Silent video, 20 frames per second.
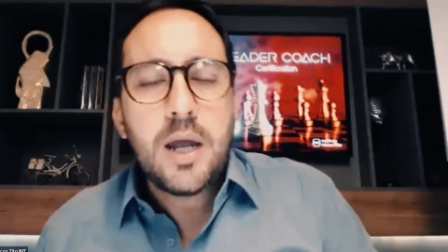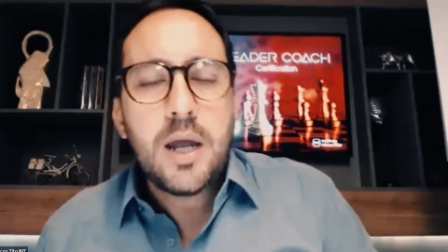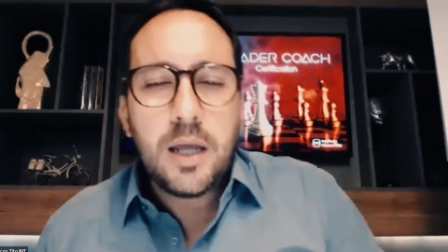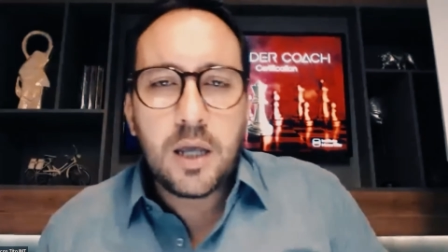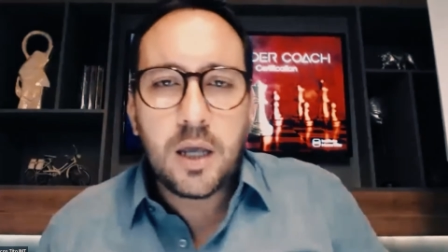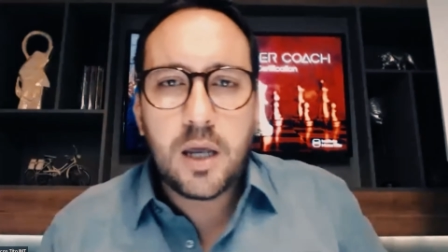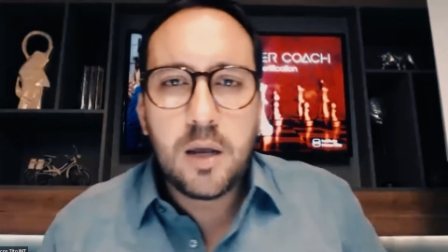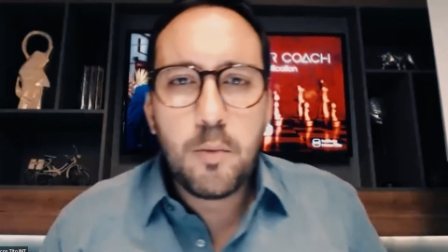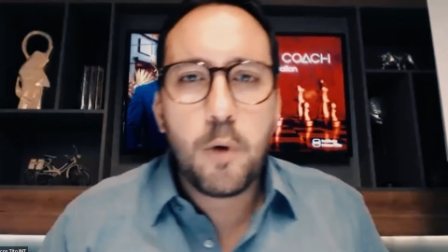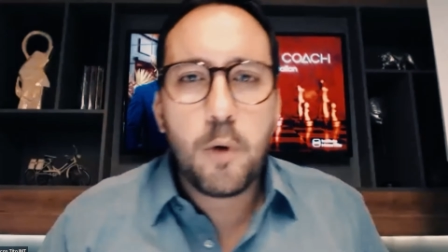
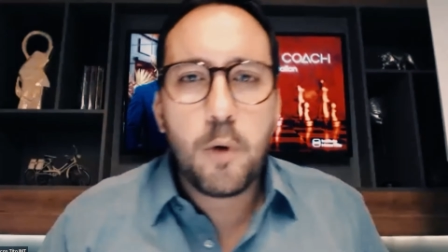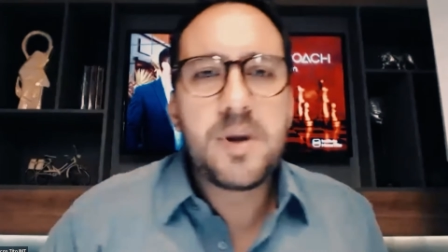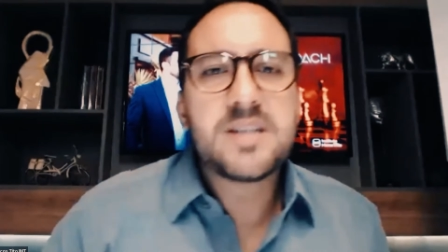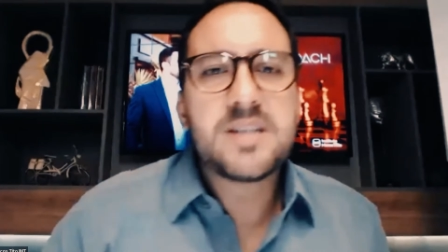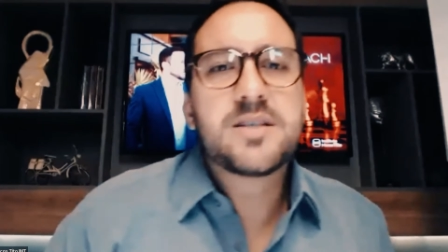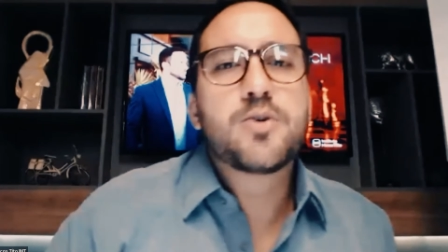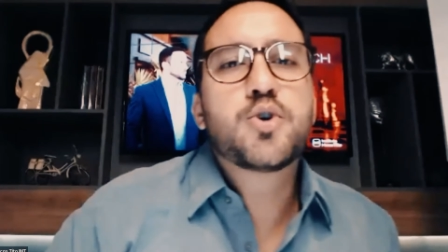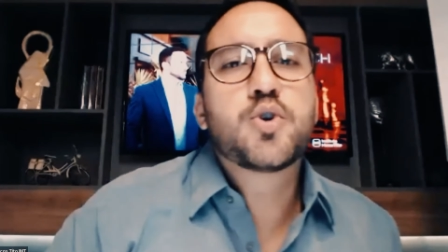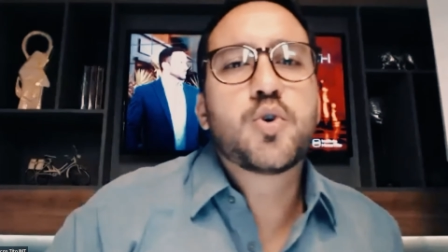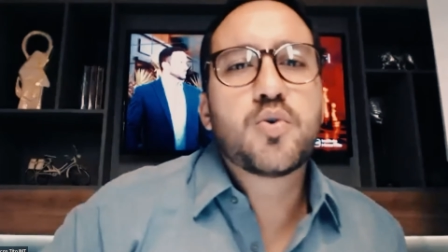em que momentos
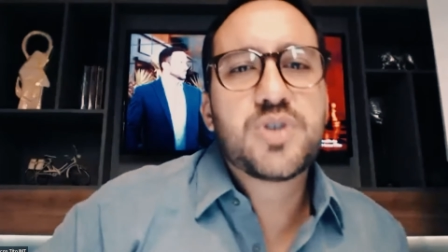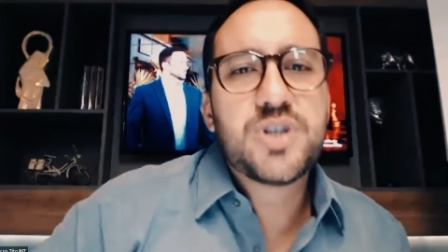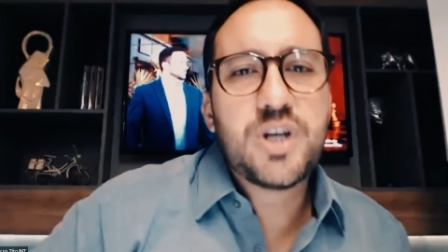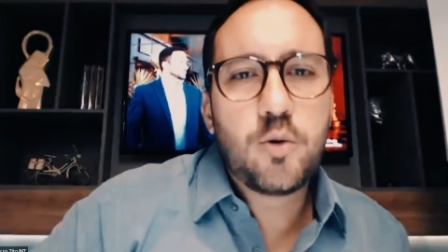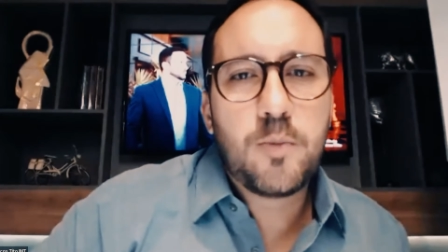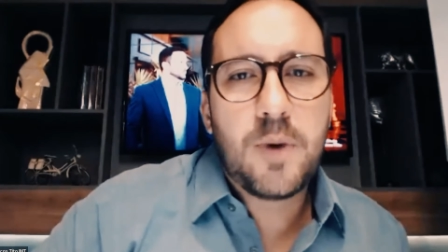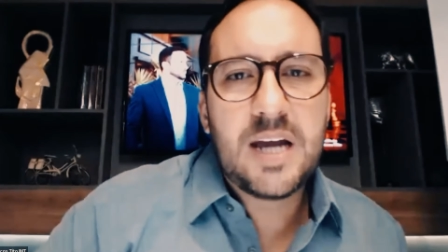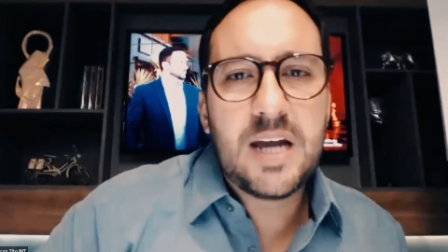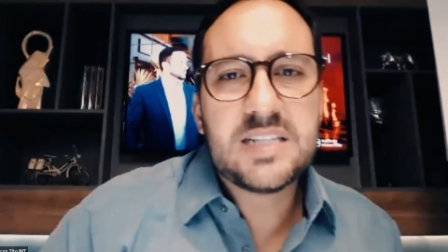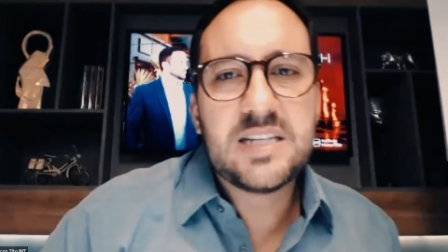eu estou
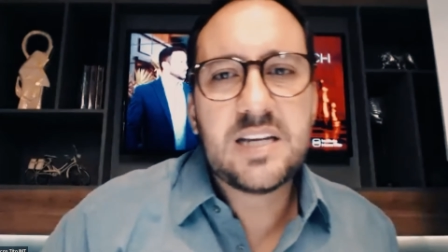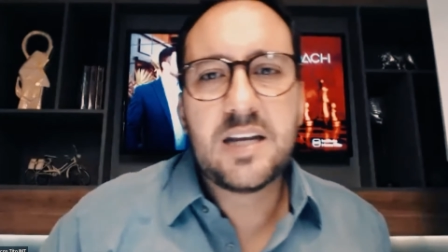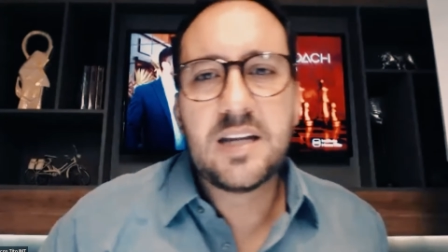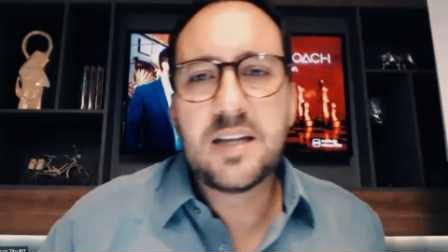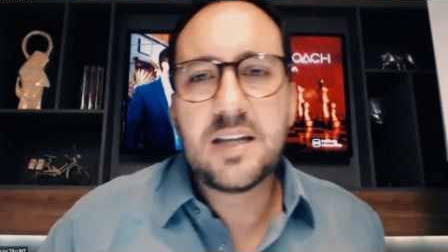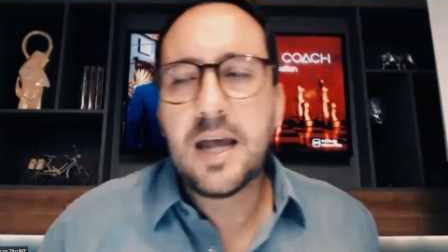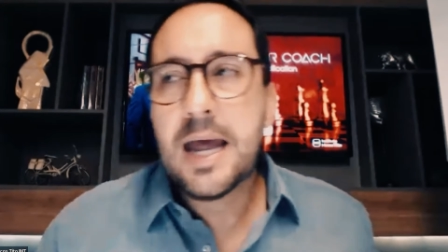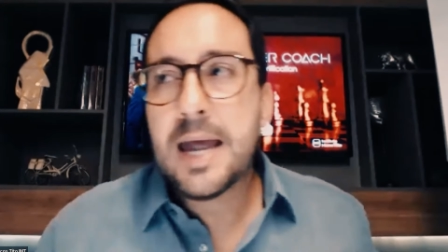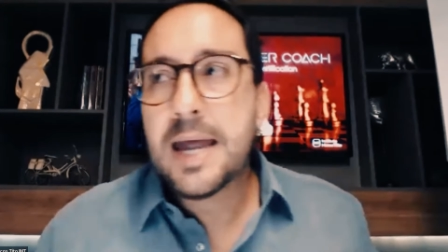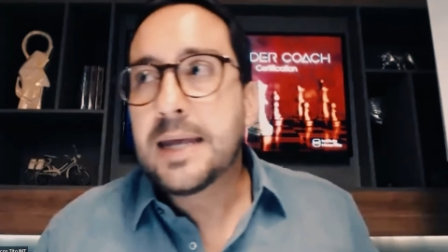sendo mais
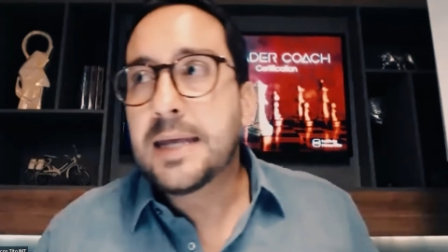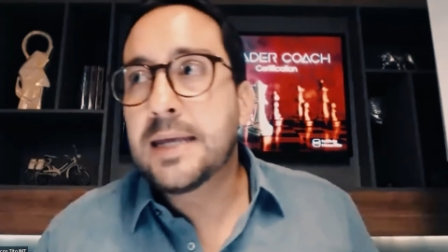líder,